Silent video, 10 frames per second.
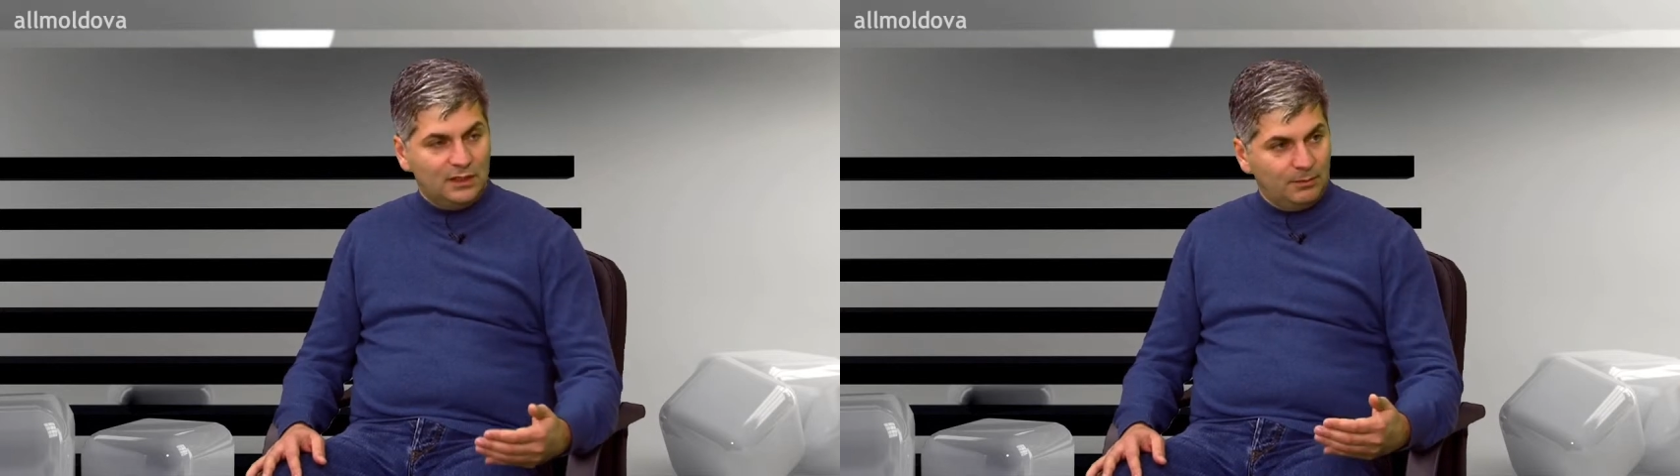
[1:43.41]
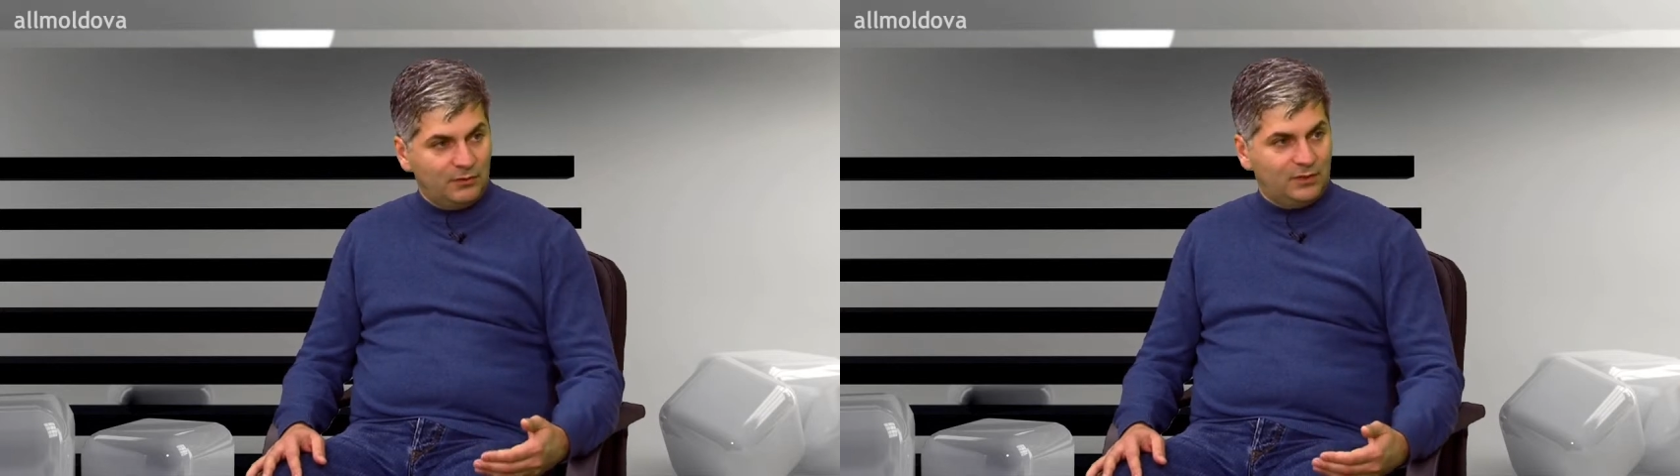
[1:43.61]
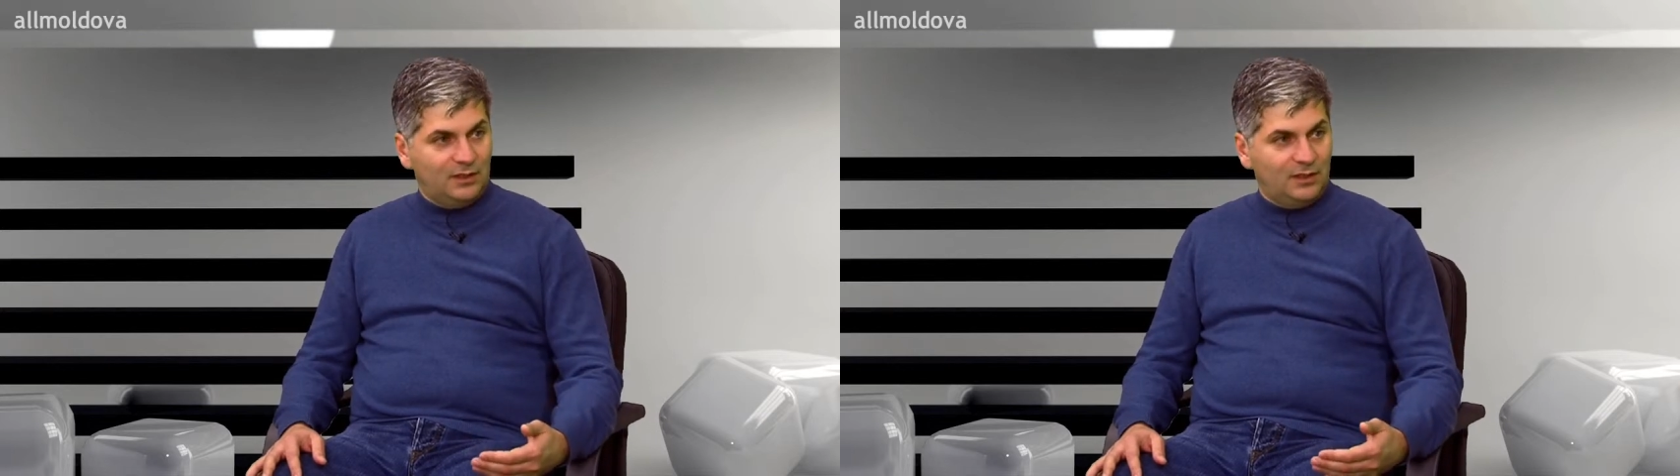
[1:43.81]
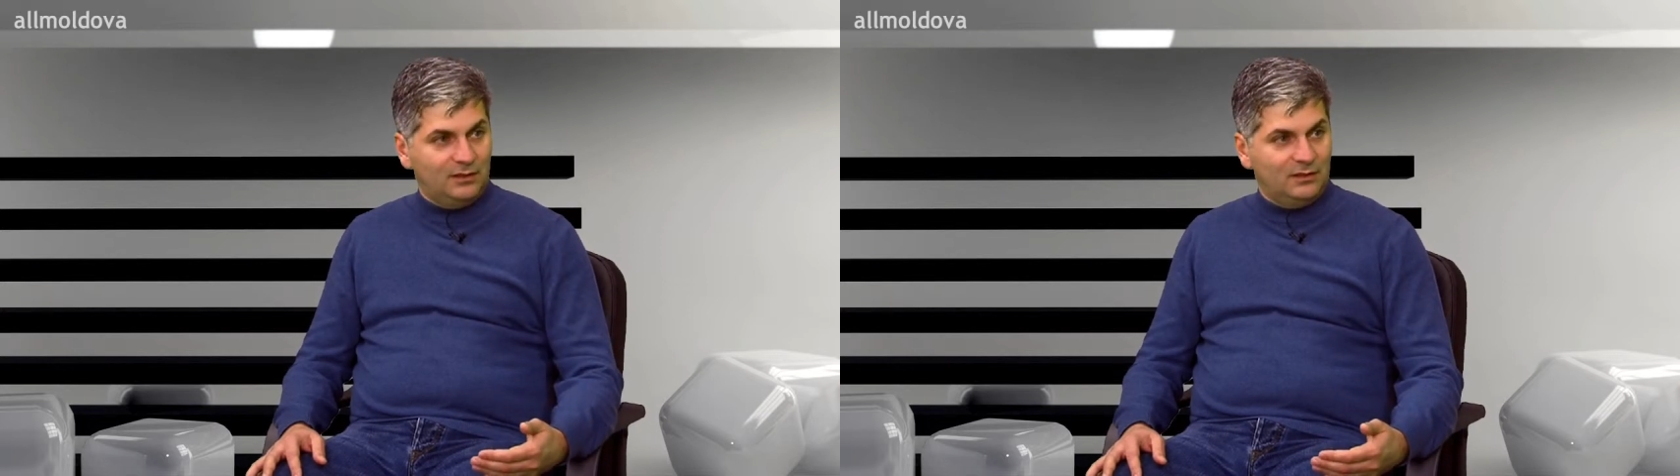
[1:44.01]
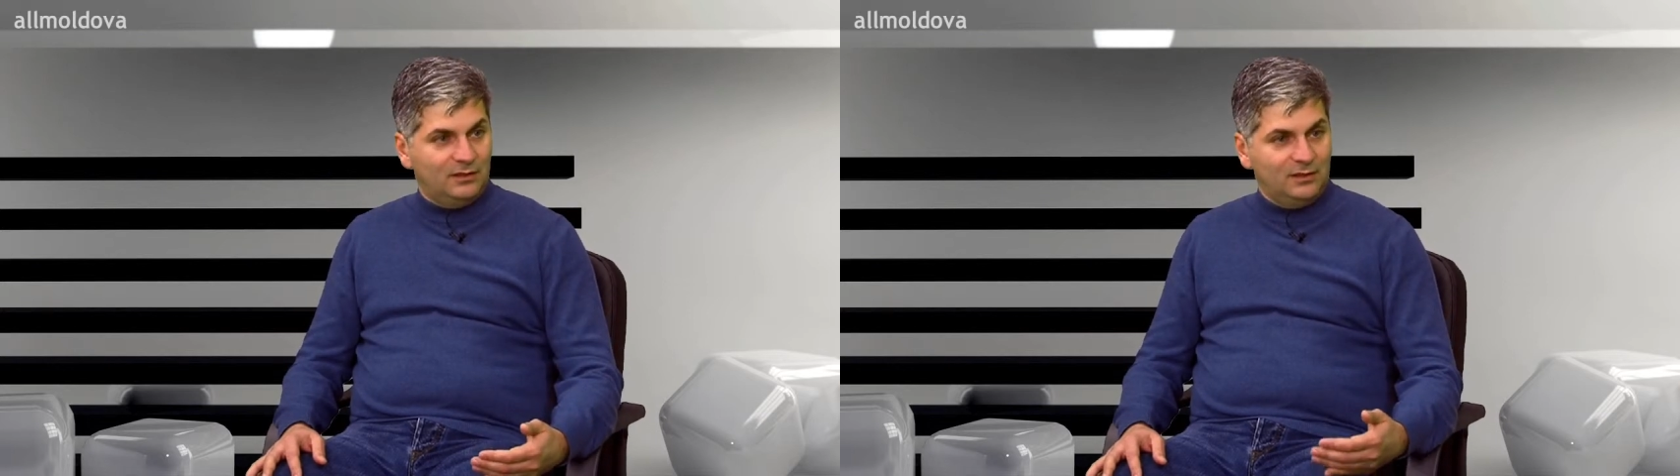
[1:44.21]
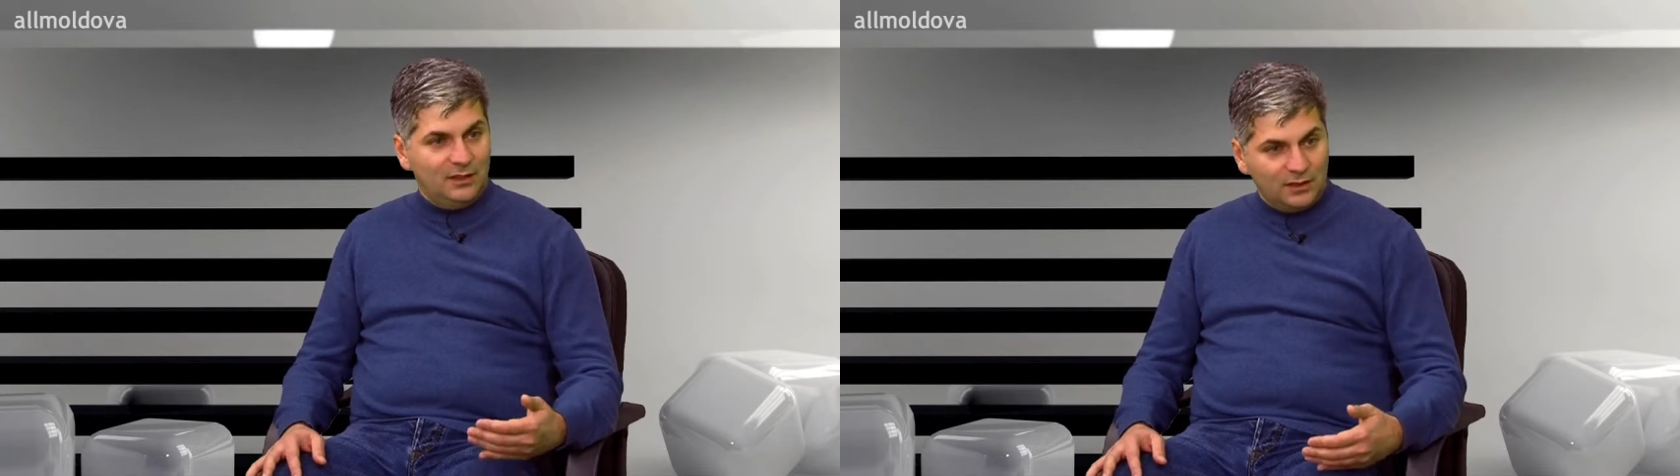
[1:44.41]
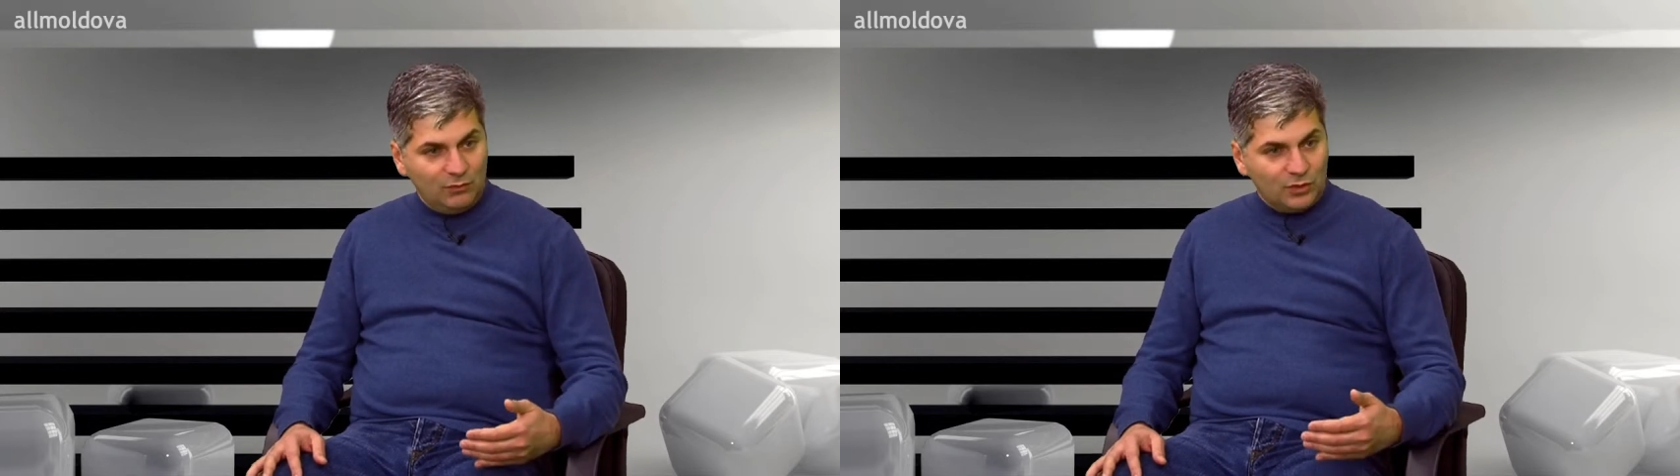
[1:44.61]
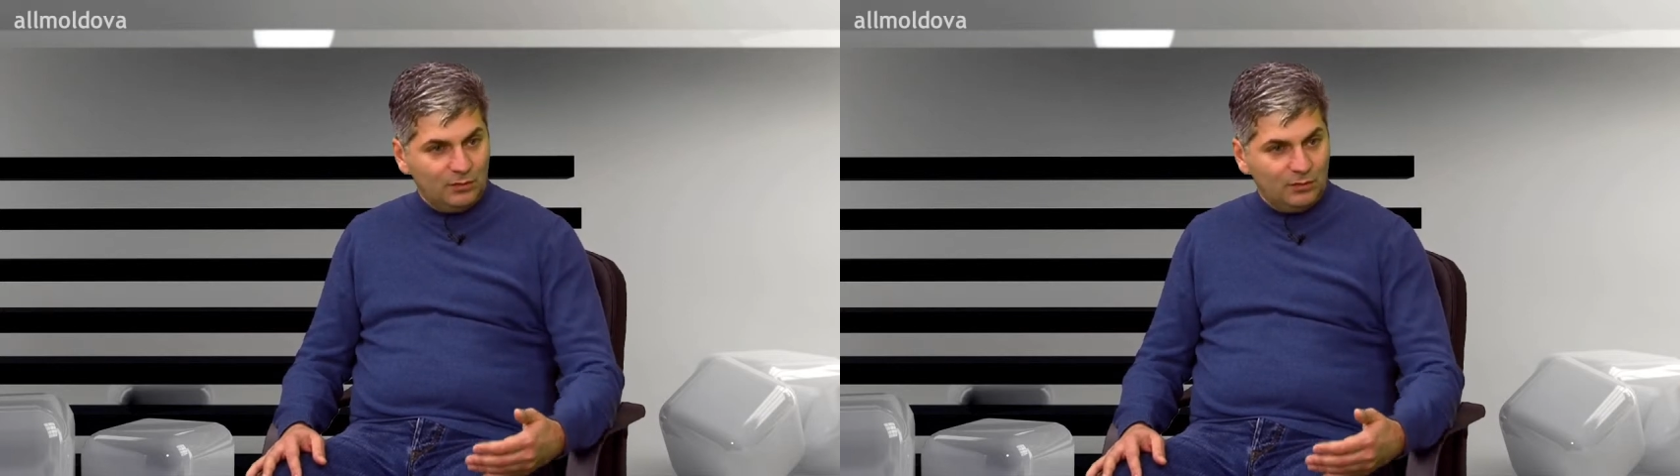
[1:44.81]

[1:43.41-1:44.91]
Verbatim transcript: для профессионала, это его